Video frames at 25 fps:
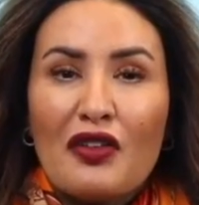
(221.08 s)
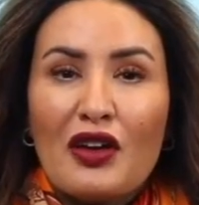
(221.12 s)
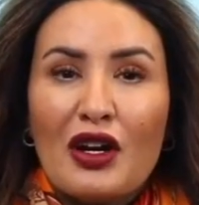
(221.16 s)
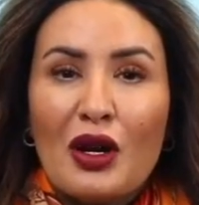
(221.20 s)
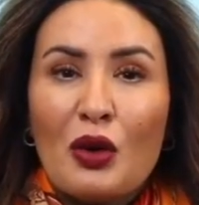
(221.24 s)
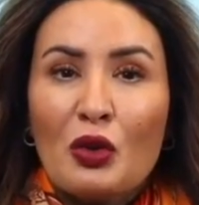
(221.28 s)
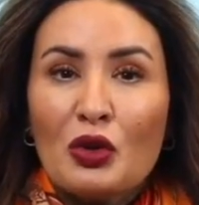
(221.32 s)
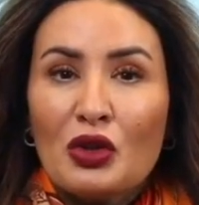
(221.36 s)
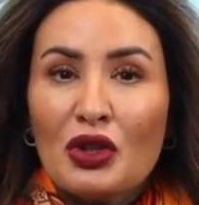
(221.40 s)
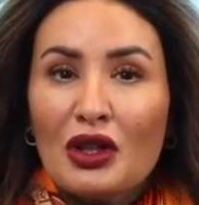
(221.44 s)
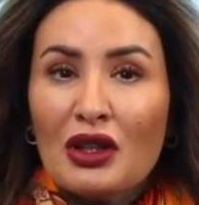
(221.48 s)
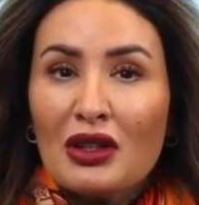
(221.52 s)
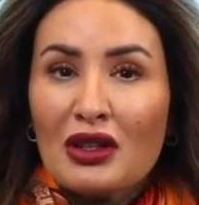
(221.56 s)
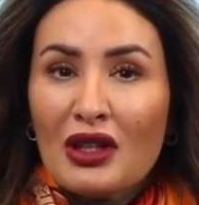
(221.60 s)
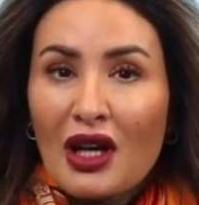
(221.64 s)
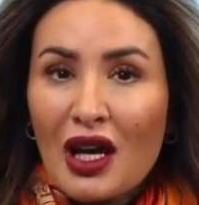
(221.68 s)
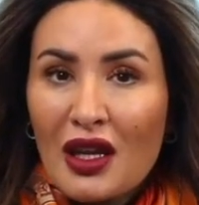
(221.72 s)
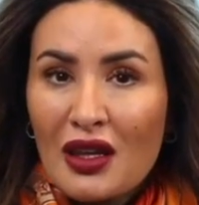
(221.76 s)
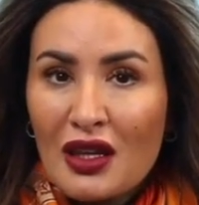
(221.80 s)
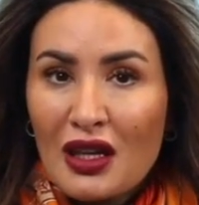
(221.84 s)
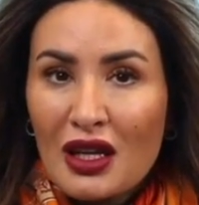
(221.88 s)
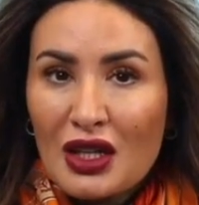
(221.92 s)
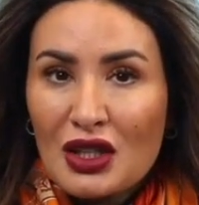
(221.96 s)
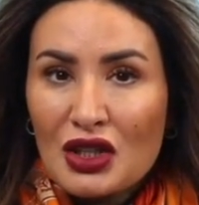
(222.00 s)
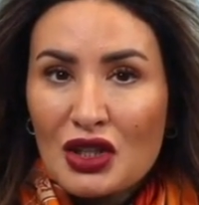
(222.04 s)
فلو تحط
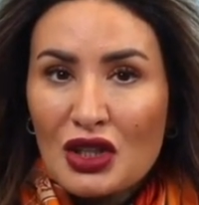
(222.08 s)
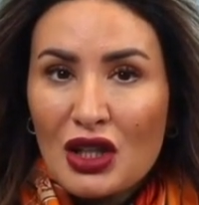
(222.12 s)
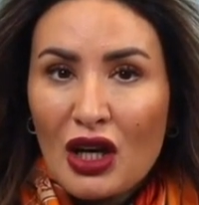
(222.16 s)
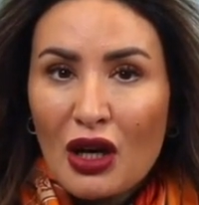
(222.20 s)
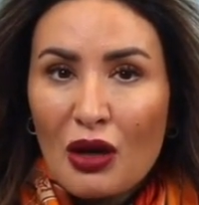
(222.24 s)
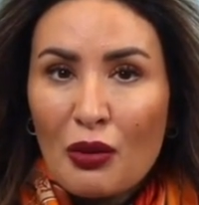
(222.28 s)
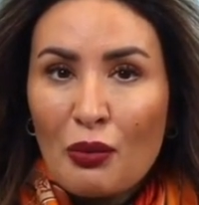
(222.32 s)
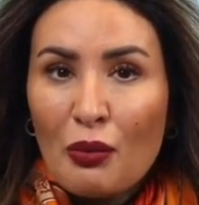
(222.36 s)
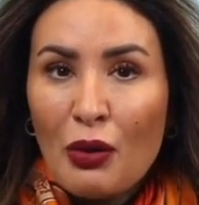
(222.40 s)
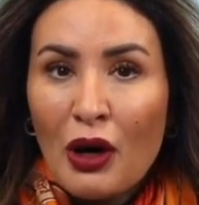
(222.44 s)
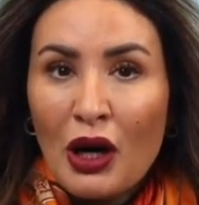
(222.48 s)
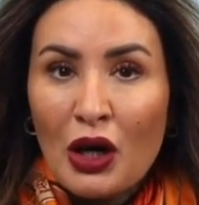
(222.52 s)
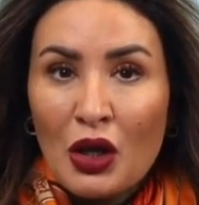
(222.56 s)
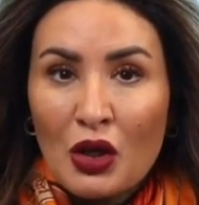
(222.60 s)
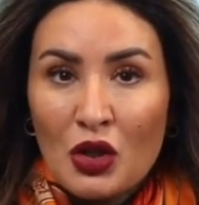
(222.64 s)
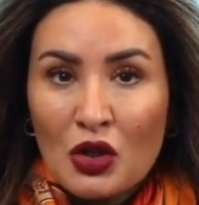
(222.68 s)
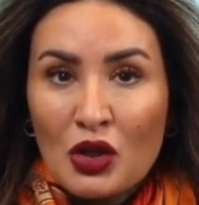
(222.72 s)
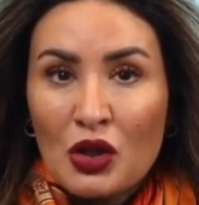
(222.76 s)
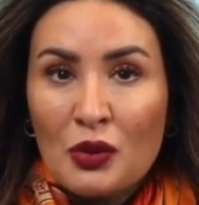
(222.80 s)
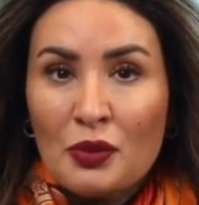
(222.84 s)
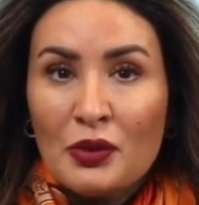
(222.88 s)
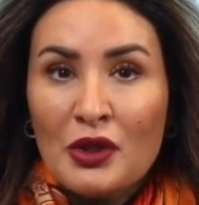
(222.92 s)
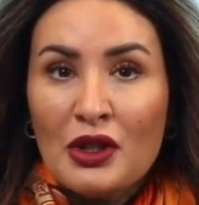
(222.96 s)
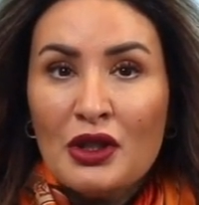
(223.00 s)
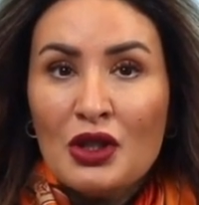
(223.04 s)
هذه الاشياء ببالك
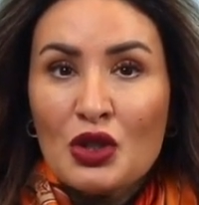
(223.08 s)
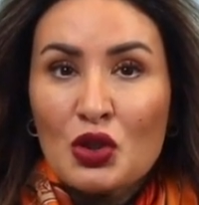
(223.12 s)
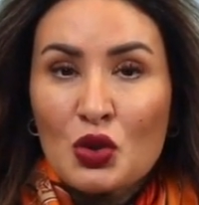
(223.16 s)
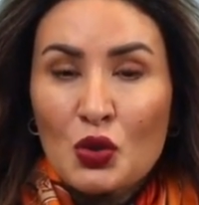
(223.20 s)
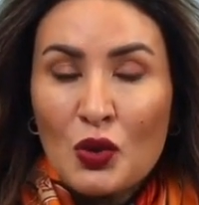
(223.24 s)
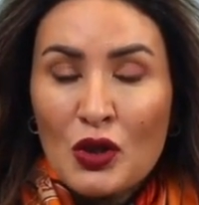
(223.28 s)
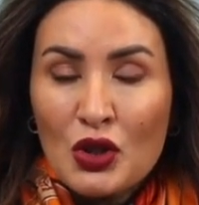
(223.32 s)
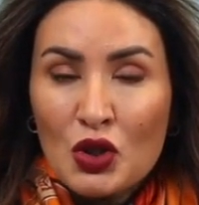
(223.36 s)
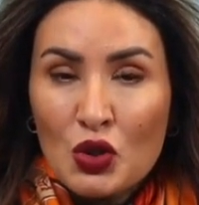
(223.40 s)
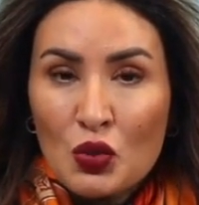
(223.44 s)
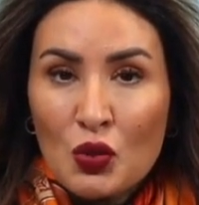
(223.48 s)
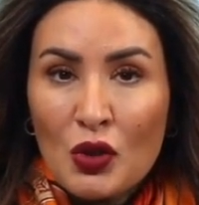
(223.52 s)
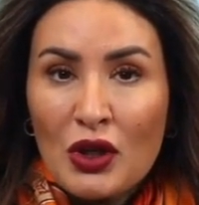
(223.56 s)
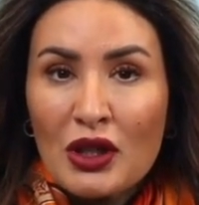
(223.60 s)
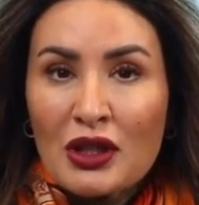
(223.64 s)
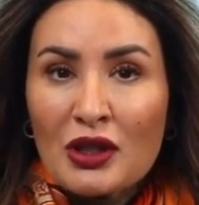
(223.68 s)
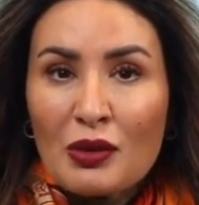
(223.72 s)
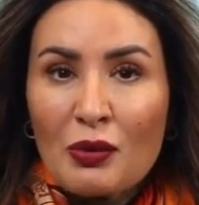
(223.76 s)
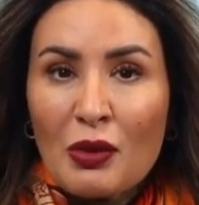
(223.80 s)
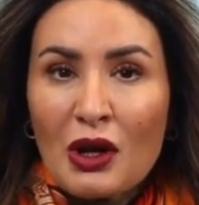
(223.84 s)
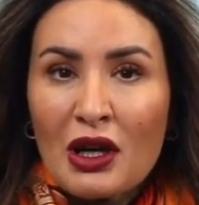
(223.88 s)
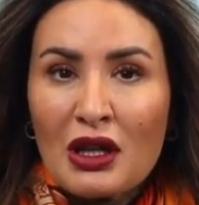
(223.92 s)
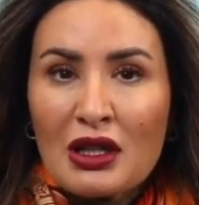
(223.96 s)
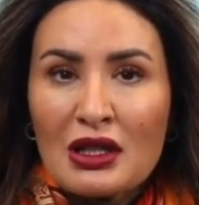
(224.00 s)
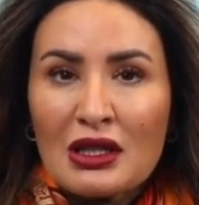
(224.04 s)
تبتدي شوي شوي
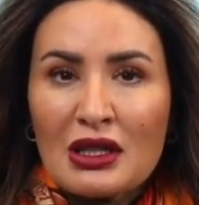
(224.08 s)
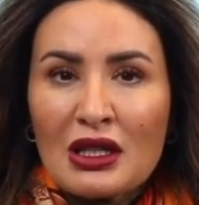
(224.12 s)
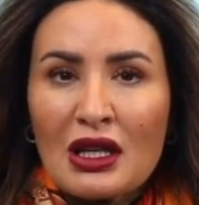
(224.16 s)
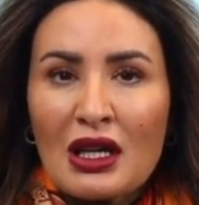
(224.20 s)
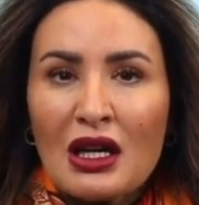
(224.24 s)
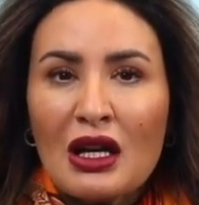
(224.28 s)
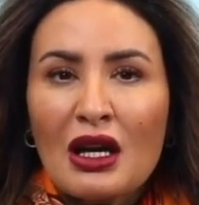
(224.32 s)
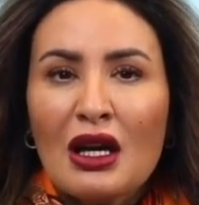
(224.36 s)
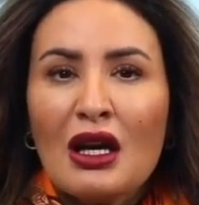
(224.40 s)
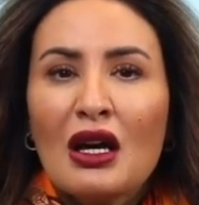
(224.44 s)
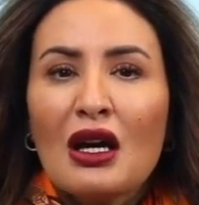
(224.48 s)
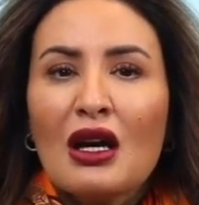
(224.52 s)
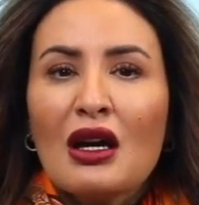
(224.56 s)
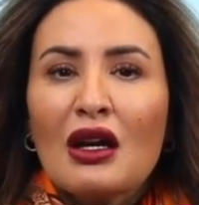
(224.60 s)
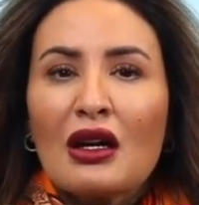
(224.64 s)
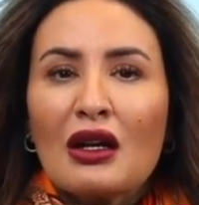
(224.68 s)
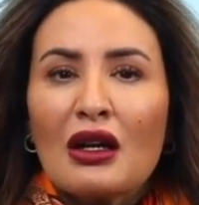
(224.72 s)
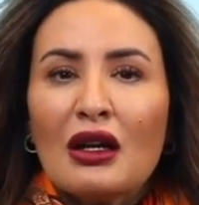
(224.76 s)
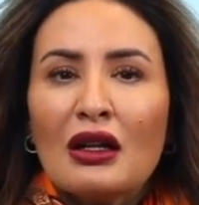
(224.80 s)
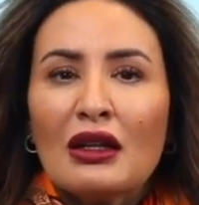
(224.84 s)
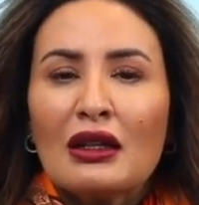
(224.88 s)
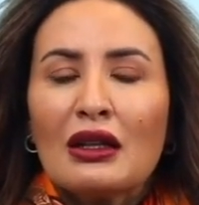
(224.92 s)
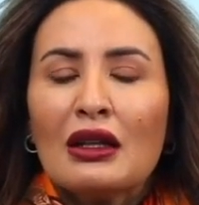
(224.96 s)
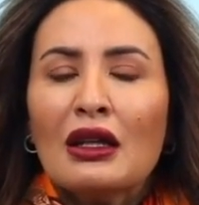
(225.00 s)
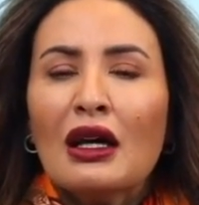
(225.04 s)
تمارسها
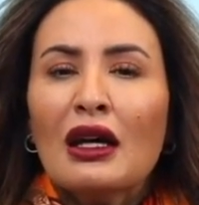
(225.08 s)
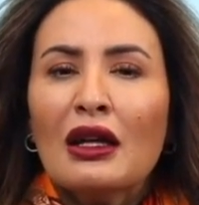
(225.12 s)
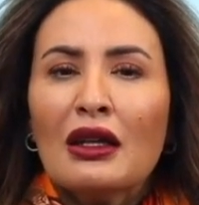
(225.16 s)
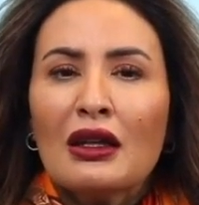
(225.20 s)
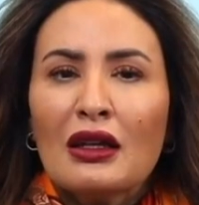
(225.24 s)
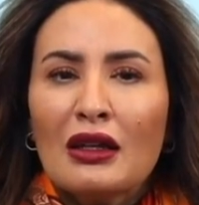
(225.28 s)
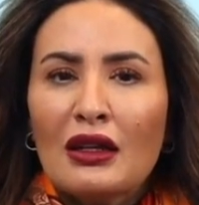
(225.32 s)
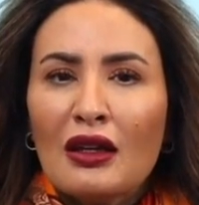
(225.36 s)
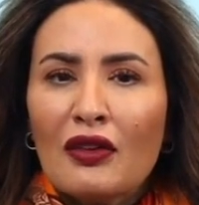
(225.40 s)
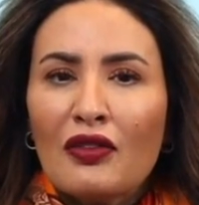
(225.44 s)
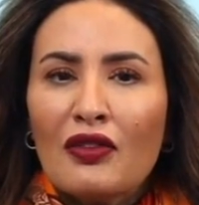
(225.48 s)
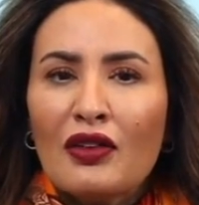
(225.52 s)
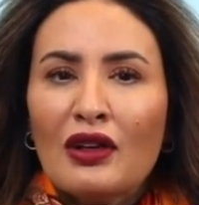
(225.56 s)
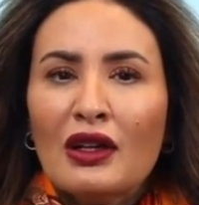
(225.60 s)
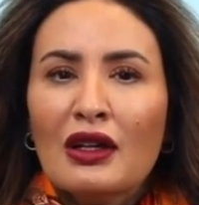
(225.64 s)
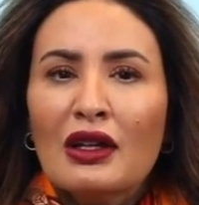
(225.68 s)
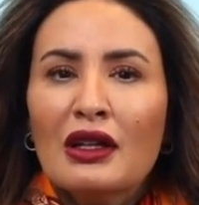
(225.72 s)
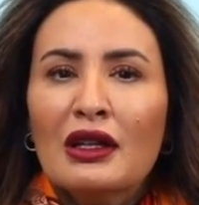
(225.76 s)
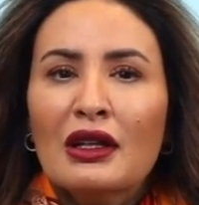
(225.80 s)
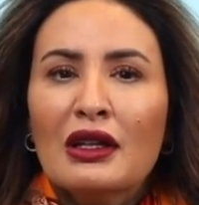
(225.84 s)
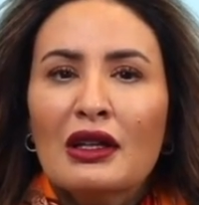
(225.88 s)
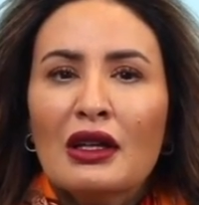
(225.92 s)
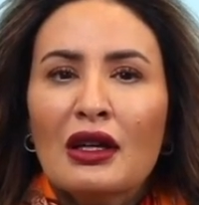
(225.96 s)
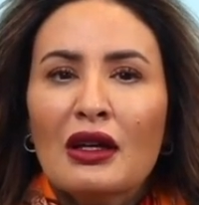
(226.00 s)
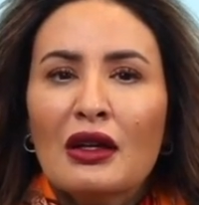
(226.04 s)
راح تلاقي انه
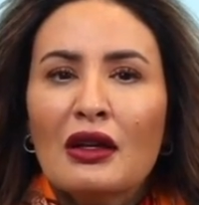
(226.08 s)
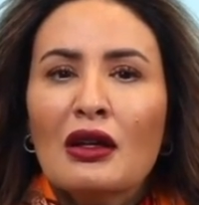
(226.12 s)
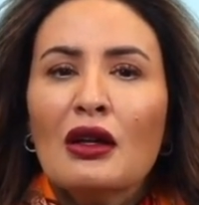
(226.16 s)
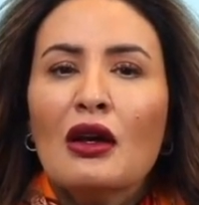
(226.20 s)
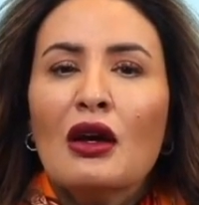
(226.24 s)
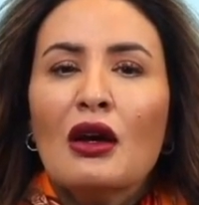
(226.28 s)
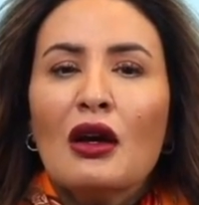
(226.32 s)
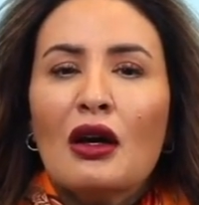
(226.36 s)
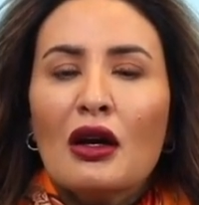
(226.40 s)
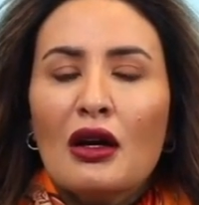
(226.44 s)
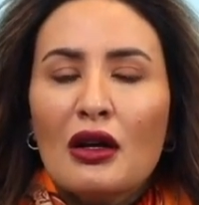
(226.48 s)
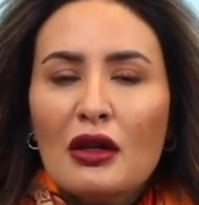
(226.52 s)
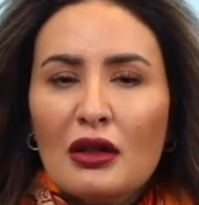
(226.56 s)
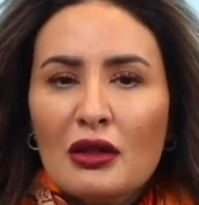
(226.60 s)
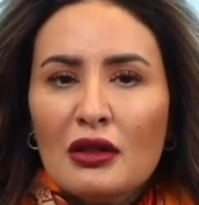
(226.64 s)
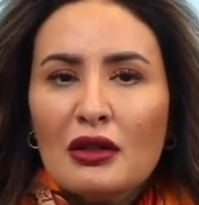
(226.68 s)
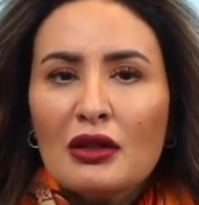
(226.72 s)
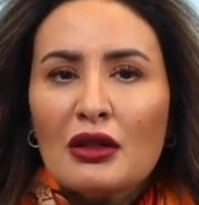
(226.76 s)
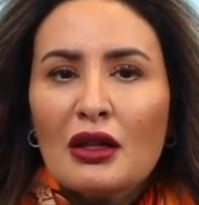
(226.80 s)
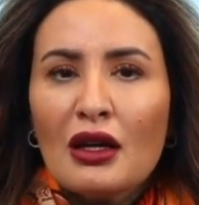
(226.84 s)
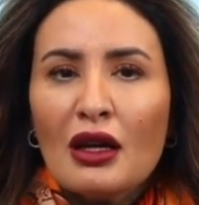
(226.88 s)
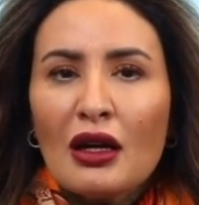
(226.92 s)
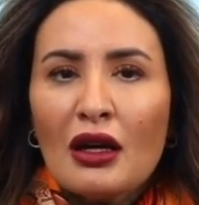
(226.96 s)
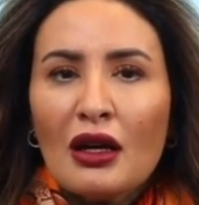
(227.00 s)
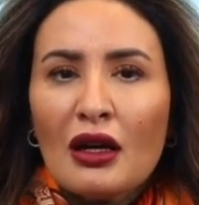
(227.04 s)
فعليا
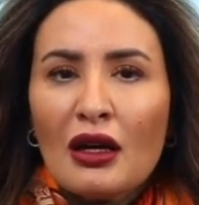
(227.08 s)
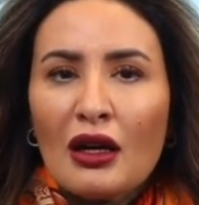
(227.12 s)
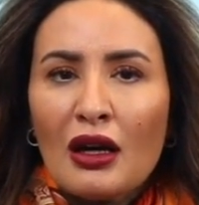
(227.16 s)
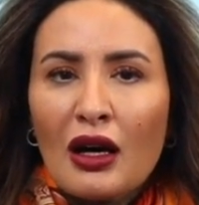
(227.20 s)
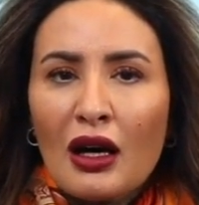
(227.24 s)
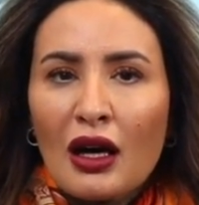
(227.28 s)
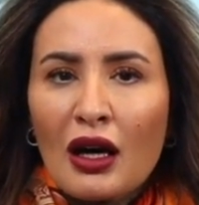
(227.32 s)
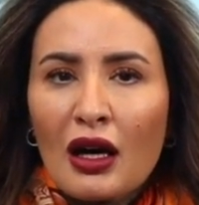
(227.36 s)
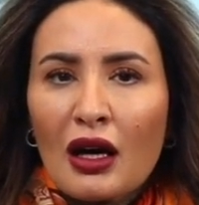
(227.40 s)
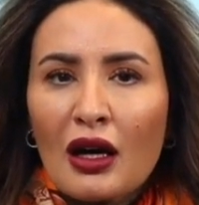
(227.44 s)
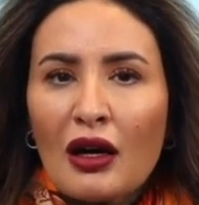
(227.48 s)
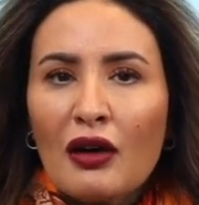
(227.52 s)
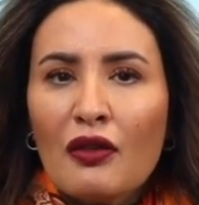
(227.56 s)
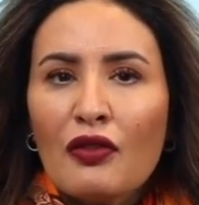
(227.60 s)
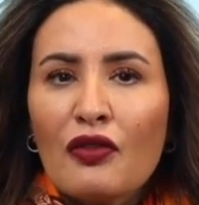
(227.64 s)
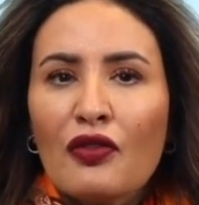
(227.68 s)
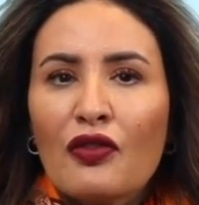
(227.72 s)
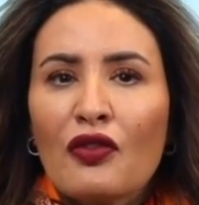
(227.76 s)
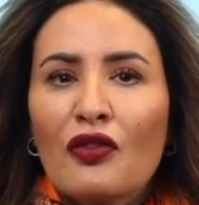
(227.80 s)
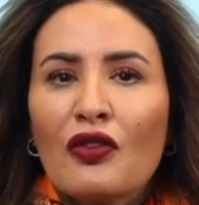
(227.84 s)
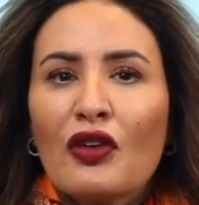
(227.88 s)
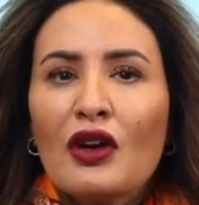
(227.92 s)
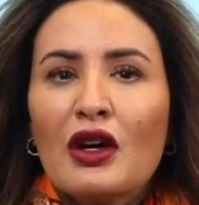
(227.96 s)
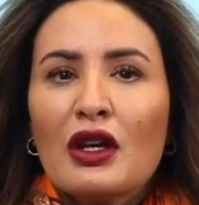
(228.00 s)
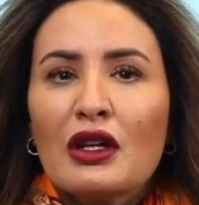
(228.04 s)
انت
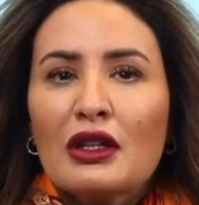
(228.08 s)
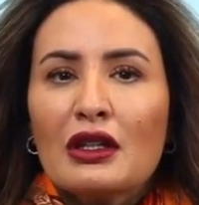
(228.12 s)
اخف